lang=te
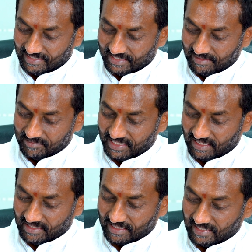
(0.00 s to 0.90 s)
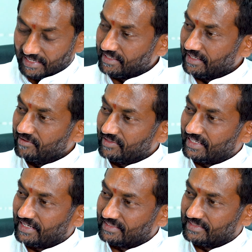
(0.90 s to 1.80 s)
కడియం శ్రీహరి గారి ఎంట్రీని
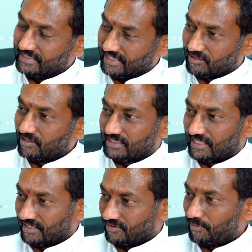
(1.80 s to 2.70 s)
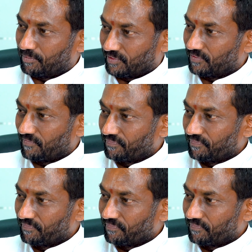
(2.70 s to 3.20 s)
వ్యతిరేకించింది రఘునందన్ రావు అప్పుడు